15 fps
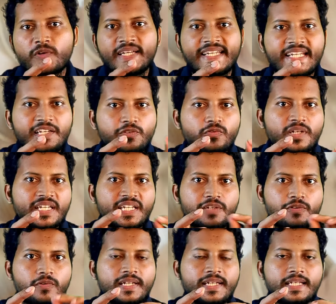டுவெண்ட்டி
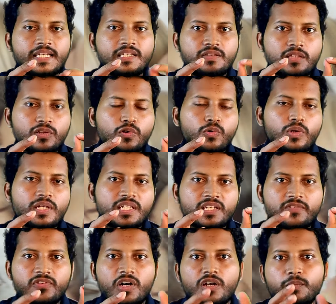டுவெண்ட்டி டுவெண்ட்டி இந்த ரூலை
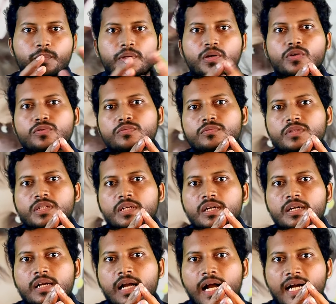நீங்கள் ஃபாலோ பண்ணணும்
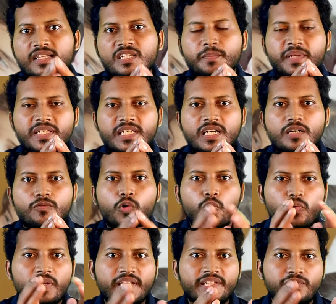அது எப்படின்னா
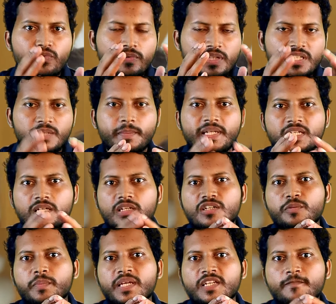ஒவ்வொரு இருபது
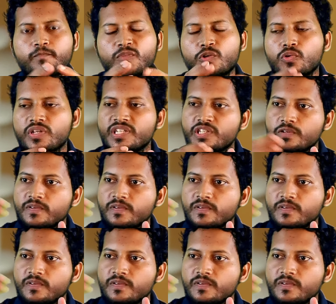நிமிடங்களுக்குமே ஒரு